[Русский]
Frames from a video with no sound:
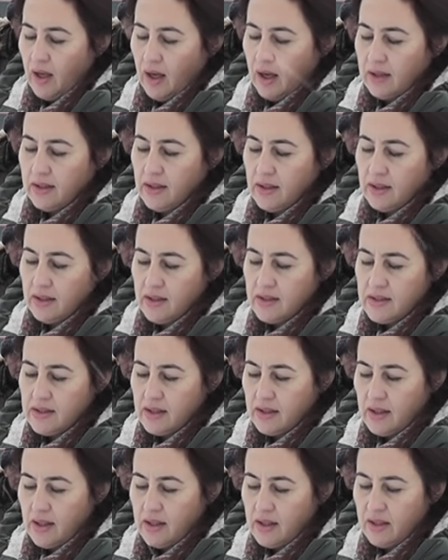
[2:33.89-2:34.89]
Однако
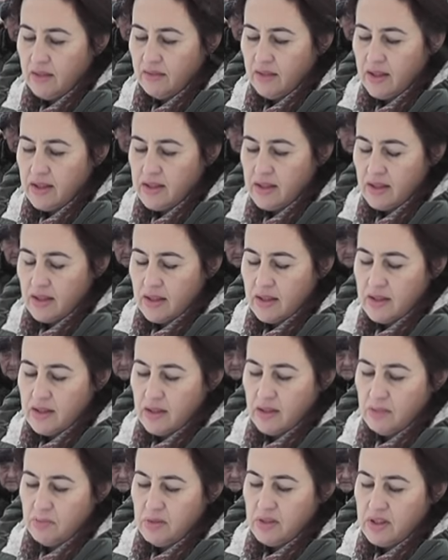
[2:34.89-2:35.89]
национальные власти
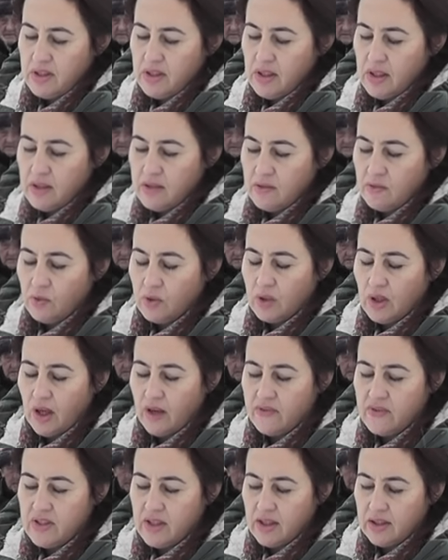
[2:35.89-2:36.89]
России бездействуют, а
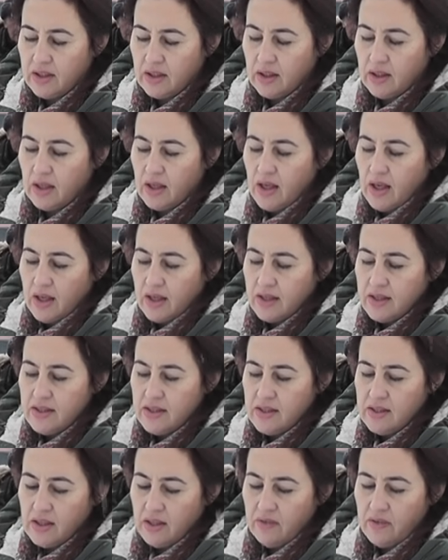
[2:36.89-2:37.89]
взятые
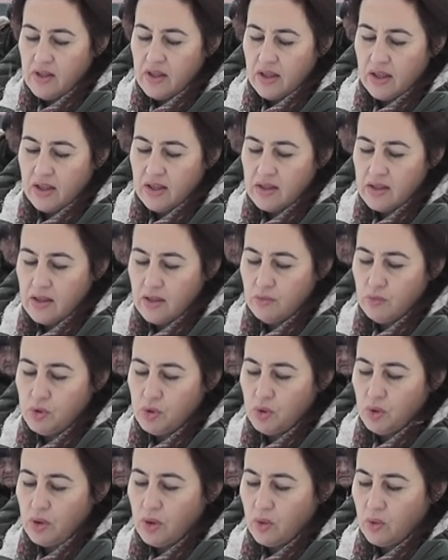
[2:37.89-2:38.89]
Российской Федерацией
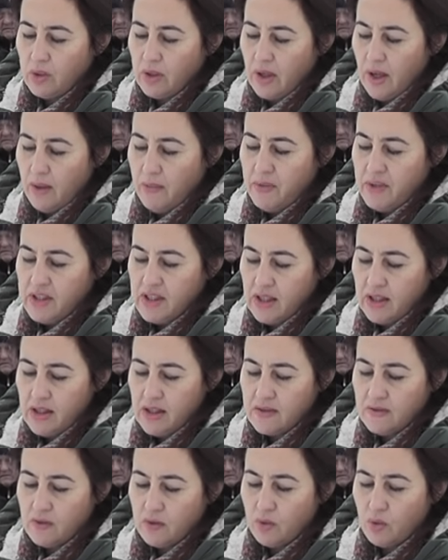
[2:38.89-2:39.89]
международные
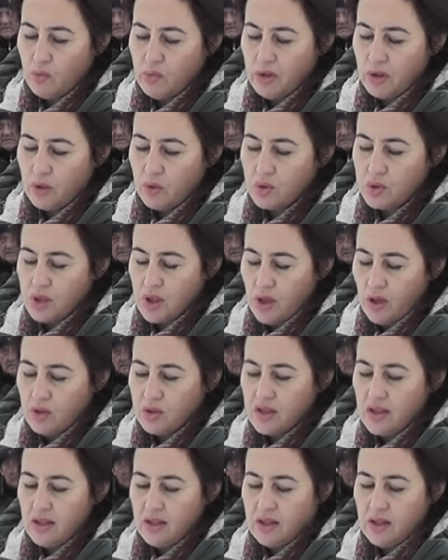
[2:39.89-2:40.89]
обязательства грубо
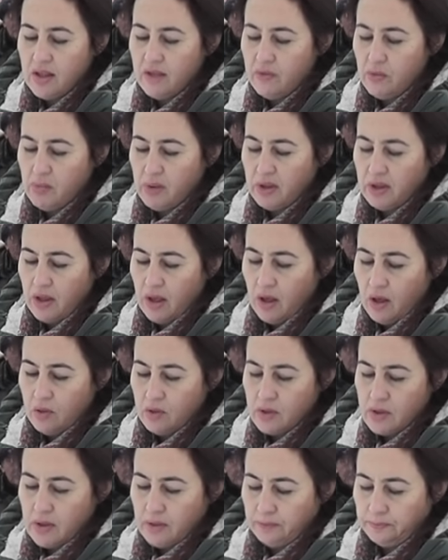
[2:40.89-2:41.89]
нарушаются и не
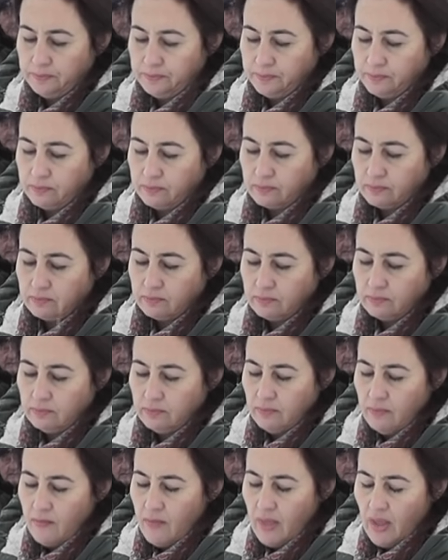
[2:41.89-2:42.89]
выполняются.
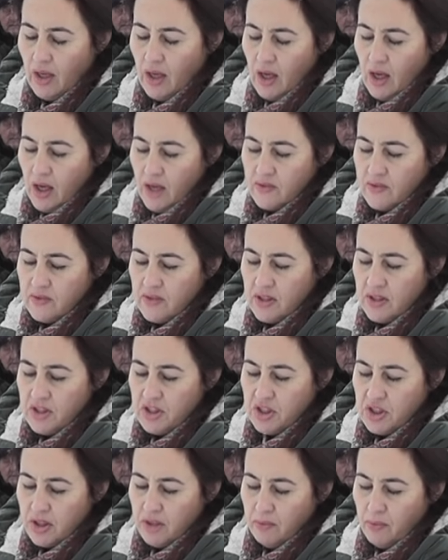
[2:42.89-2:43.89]
В связи с
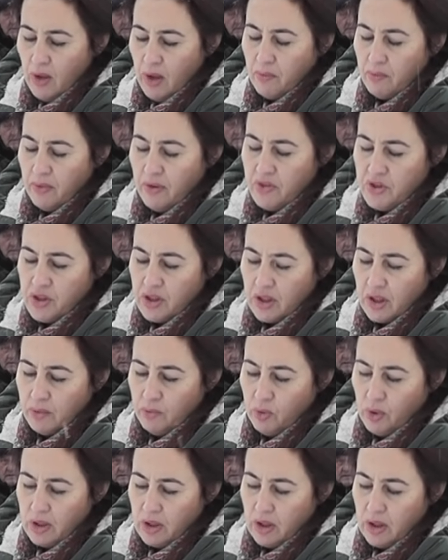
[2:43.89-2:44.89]
чем бывшие
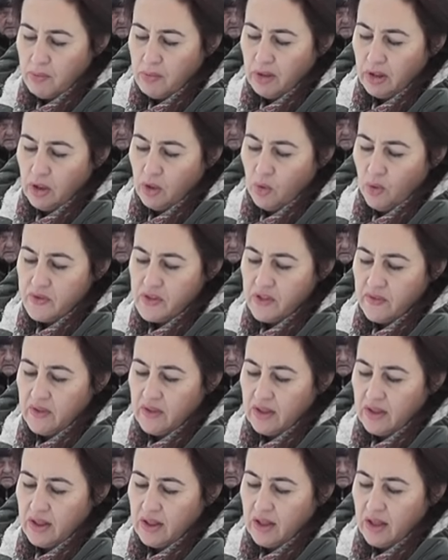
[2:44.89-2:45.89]
работники
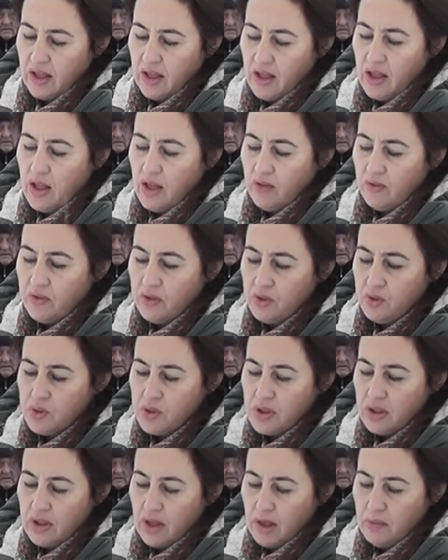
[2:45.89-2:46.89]
Маклаковского ЛДК
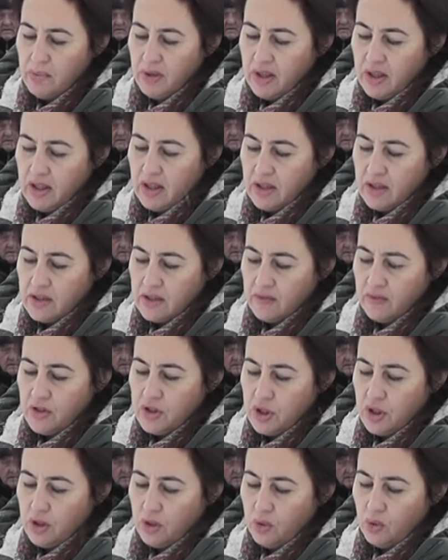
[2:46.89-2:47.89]
вынуждены обратиться в
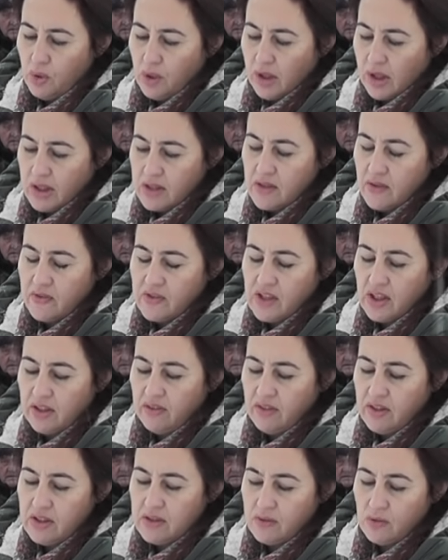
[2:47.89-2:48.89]
очередной раз в
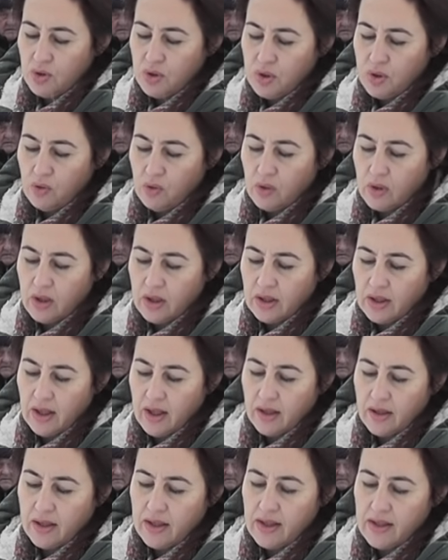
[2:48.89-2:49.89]
соответствующие органы
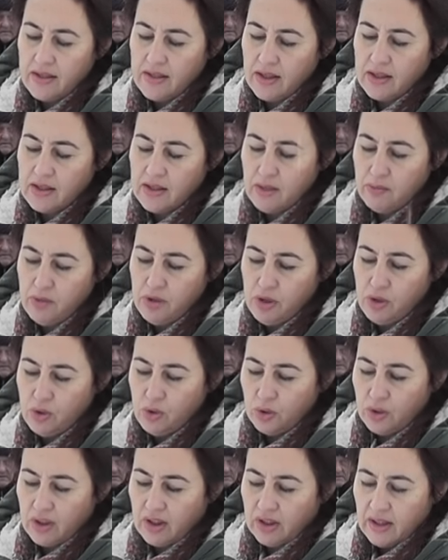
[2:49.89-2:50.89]
Организации
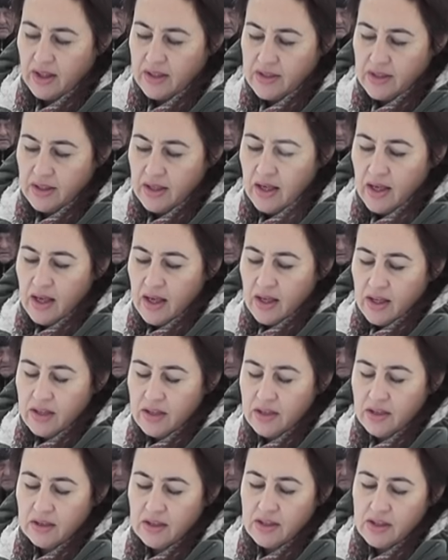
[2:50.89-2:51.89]
Объединенных Наций и
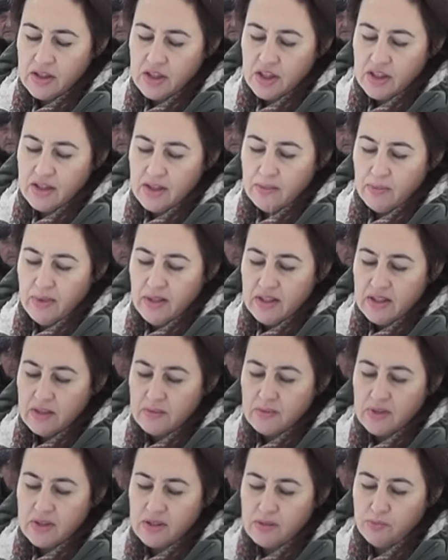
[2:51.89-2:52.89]
к их должностным
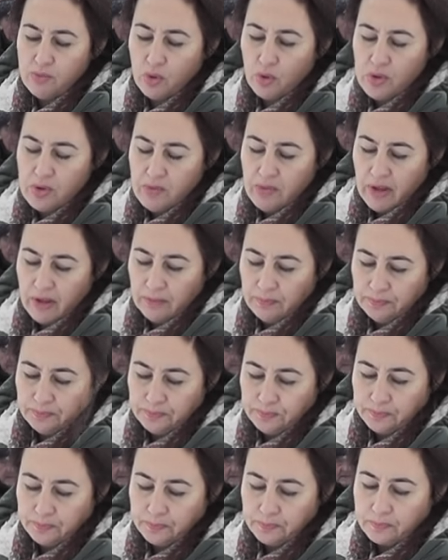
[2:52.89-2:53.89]
лицам с просьбой
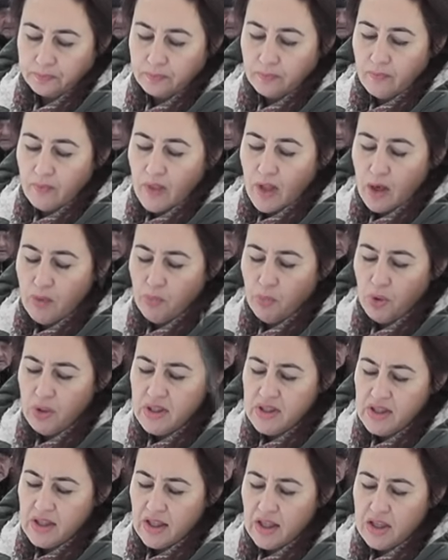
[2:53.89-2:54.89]
по
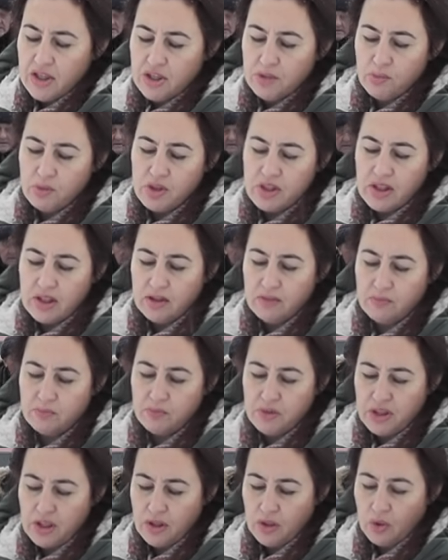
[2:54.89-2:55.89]
настоящему
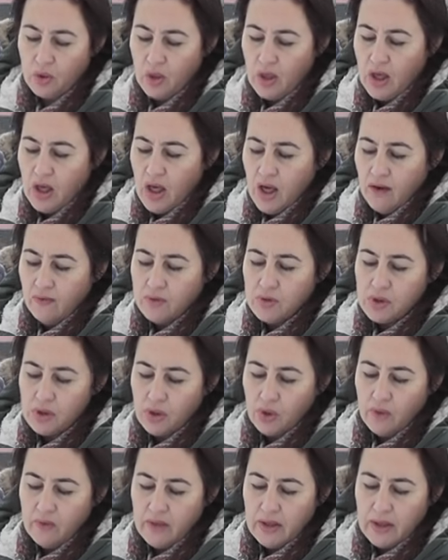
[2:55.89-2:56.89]
сообщению в
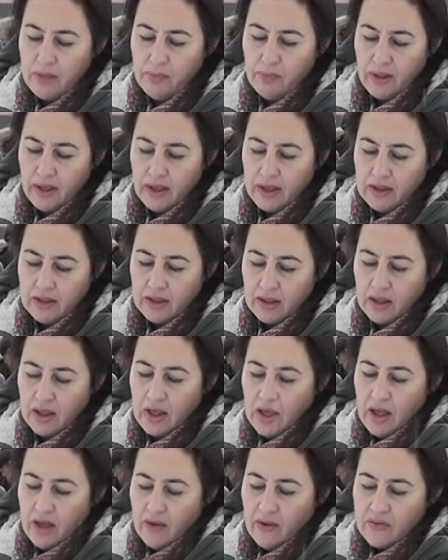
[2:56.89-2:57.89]
установленном порядке
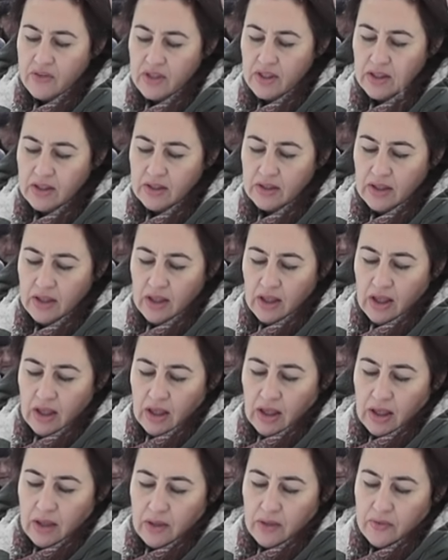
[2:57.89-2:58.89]
в, со...
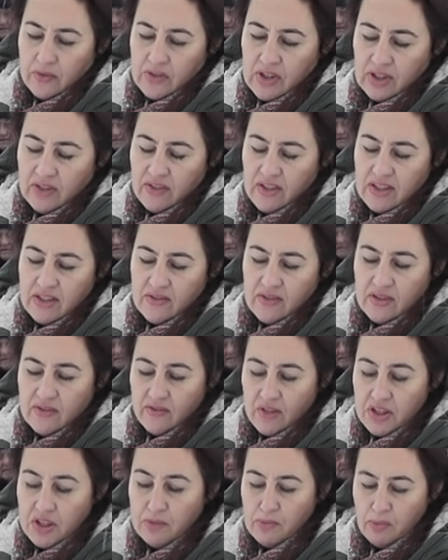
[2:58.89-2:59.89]
в соответствии с
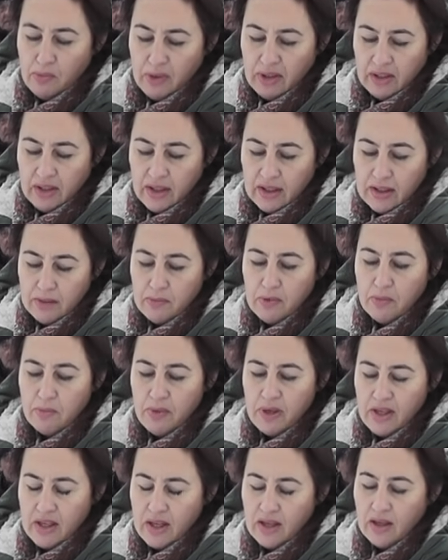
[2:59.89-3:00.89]
вашими мандатами
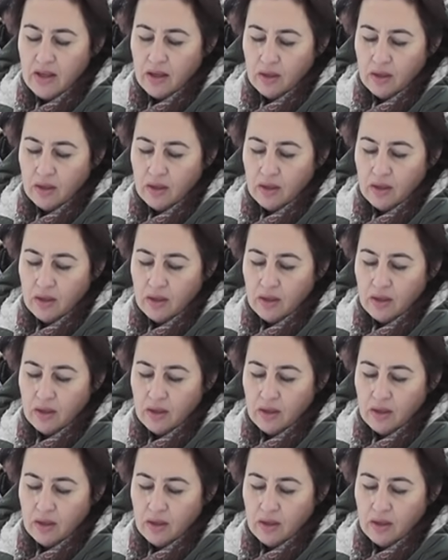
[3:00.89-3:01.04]
принять